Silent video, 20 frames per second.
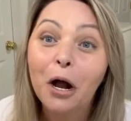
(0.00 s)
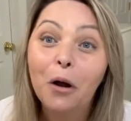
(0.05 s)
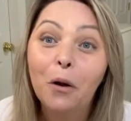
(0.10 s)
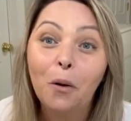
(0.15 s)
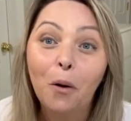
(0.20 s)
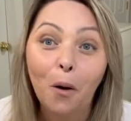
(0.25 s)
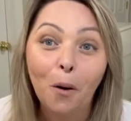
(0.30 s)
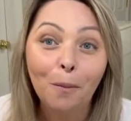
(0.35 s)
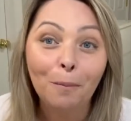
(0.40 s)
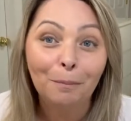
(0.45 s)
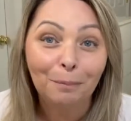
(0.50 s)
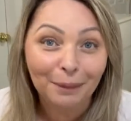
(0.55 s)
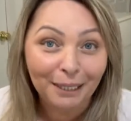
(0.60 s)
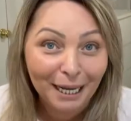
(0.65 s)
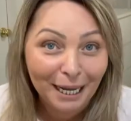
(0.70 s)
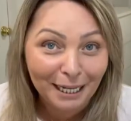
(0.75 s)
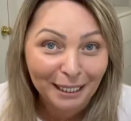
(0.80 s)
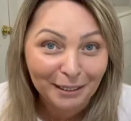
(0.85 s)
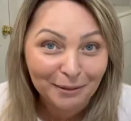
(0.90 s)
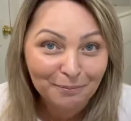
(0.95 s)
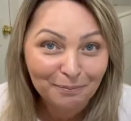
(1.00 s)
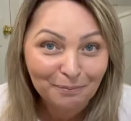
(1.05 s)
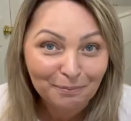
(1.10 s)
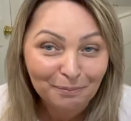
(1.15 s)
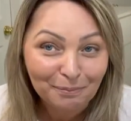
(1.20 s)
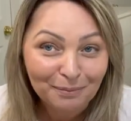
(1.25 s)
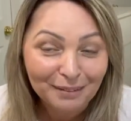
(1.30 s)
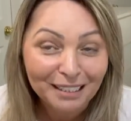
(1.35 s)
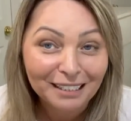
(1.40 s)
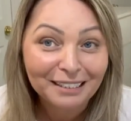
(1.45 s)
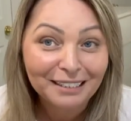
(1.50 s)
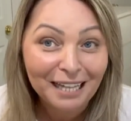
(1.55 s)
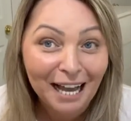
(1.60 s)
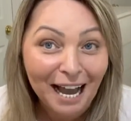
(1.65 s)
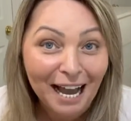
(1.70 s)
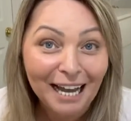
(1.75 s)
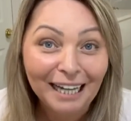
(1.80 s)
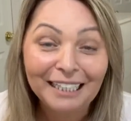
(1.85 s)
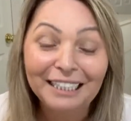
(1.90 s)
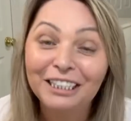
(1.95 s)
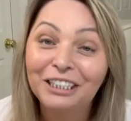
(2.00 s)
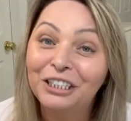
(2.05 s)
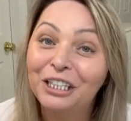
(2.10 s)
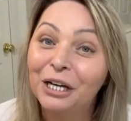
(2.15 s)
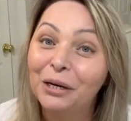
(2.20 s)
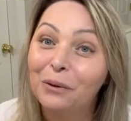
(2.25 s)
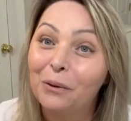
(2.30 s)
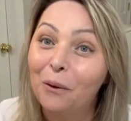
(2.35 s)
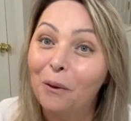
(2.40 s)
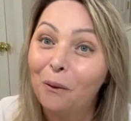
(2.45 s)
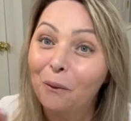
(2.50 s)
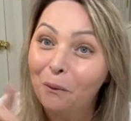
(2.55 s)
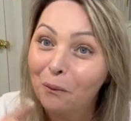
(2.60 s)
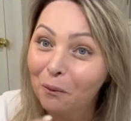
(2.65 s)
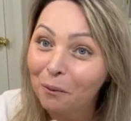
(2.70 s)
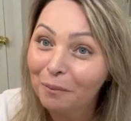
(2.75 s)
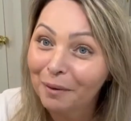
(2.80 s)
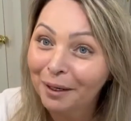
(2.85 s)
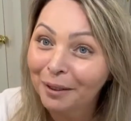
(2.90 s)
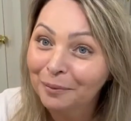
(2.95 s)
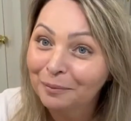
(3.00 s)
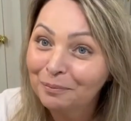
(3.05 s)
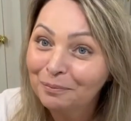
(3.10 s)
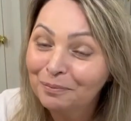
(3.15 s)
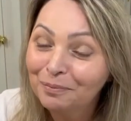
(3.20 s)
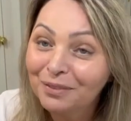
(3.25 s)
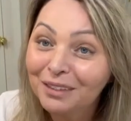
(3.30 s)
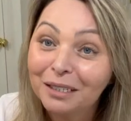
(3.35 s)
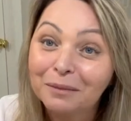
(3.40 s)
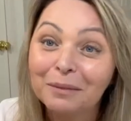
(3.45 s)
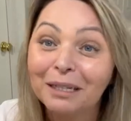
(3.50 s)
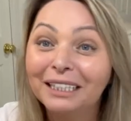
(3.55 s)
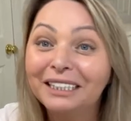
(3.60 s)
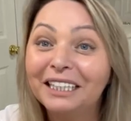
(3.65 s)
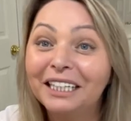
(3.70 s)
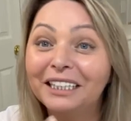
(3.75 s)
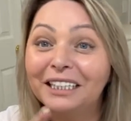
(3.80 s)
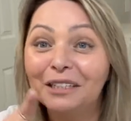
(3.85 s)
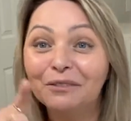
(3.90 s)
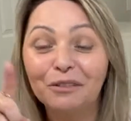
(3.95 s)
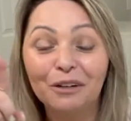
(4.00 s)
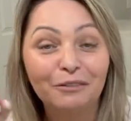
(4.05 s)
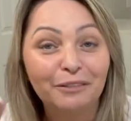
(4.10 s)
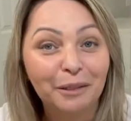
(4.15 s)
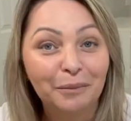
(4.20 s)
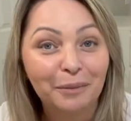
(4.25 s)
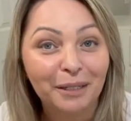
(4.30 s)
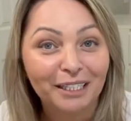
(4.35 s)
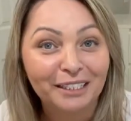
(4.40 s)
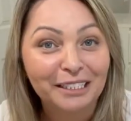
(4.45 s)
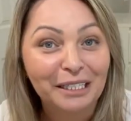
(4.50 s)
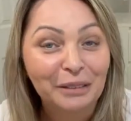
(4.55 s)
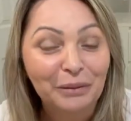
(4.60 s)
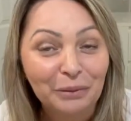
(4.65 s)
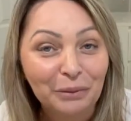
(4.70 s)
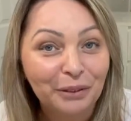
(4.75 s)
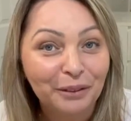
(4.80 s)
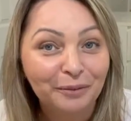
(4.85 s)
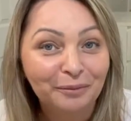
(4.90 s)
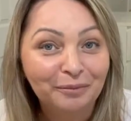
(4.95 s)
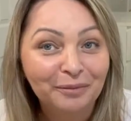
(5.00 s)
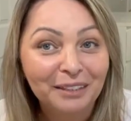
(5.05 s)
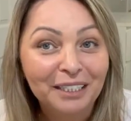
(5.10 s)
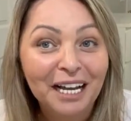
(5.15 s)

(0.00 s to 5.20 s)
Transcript: Comprei tá? E chegou uma, mandei devolver por causa da cor.